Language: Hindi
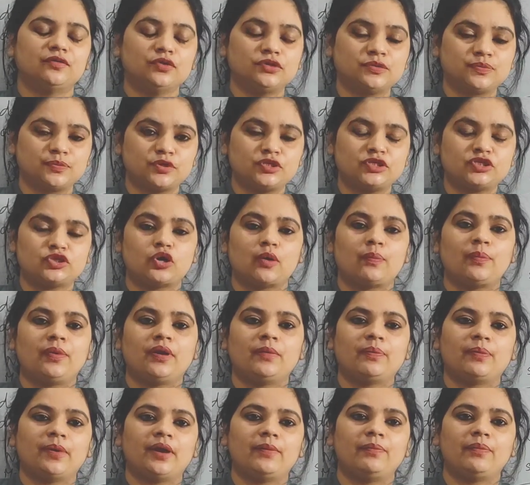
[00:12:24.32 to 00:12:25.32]
उस उस
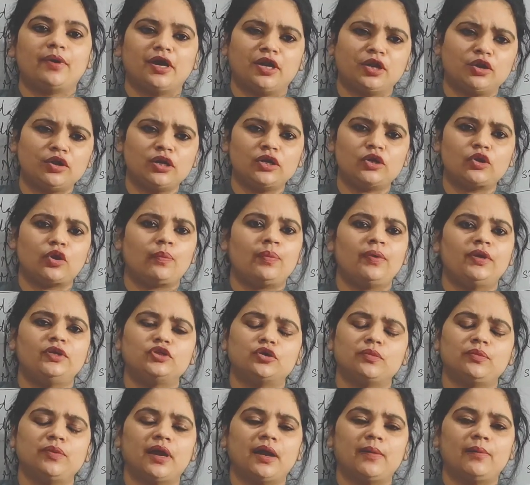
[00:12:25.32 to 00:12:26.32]
टॉपिक पे पर्टिकुलर टॉपिक
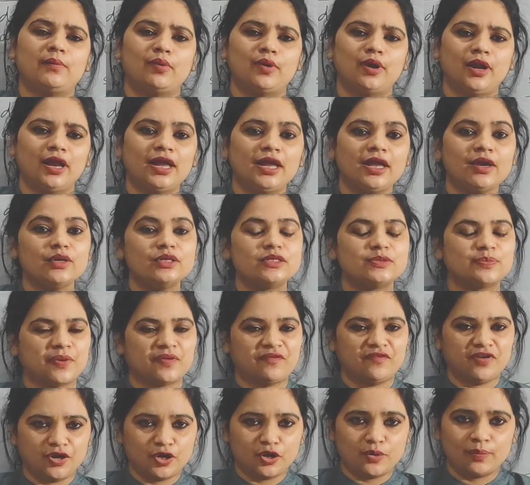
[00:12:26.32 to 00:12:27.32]
जो भी आप बोलेंगे उस पर
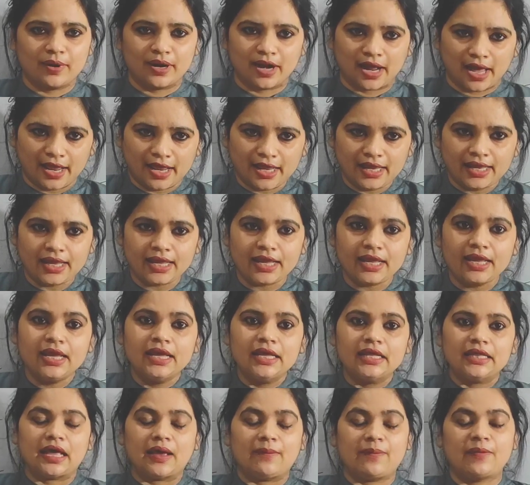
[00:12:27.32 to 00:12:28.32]
वीडियो बनाएंगे
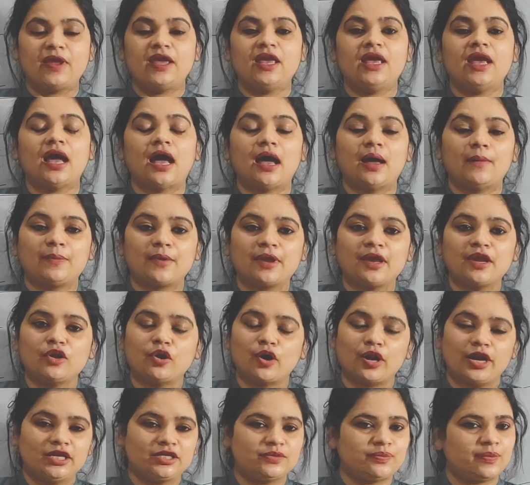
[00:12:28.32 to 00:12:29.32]
तो आपकी आपकी
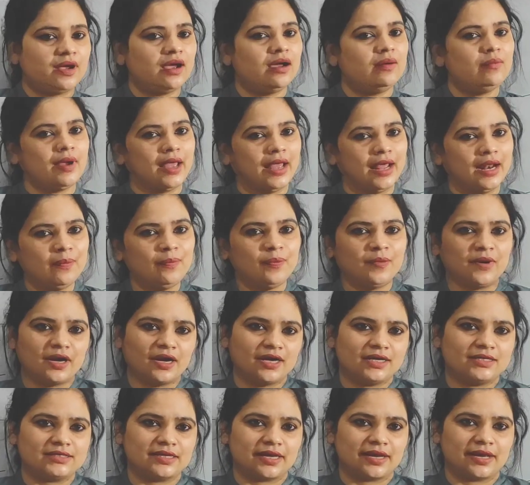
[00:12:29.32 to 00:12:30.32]
नॉलेज में हम हेल्प
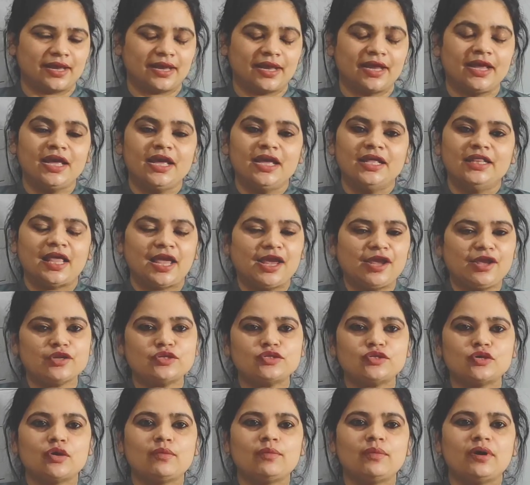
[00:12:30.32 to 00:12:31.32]
कर सकें थैंक यू
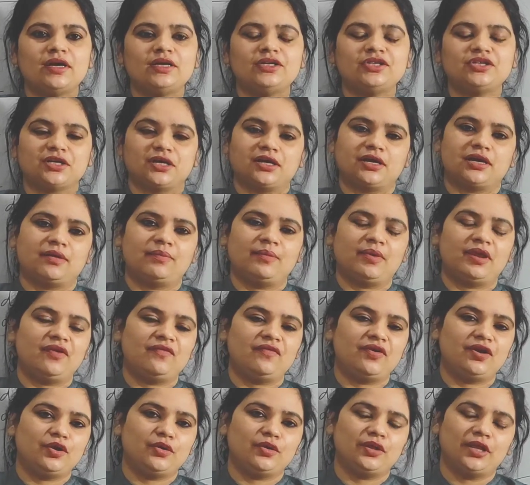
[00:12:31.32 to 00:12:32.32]
सो मच मेरी
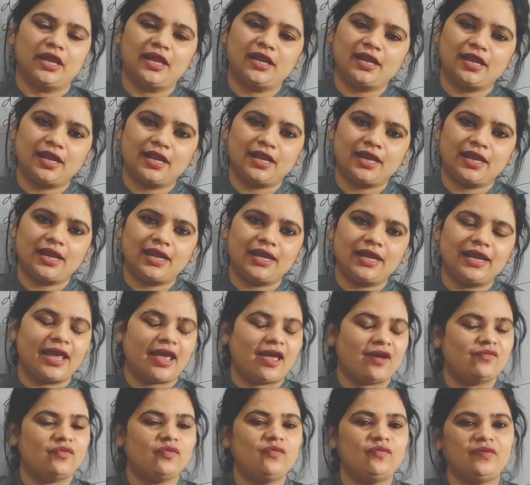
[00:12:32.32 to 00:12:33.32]
वीडियो देखने के लिए
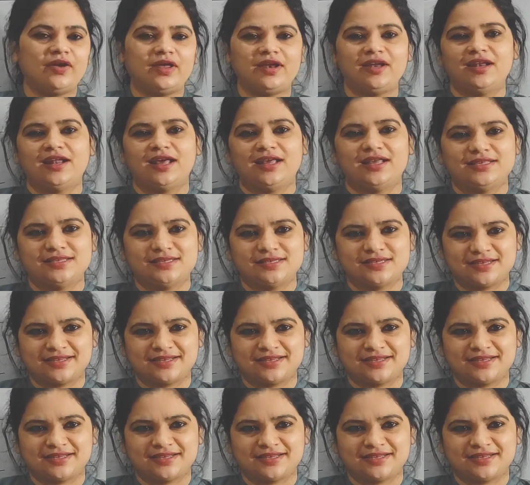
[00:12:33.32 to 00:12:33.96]
हैव अ वेरी नाइस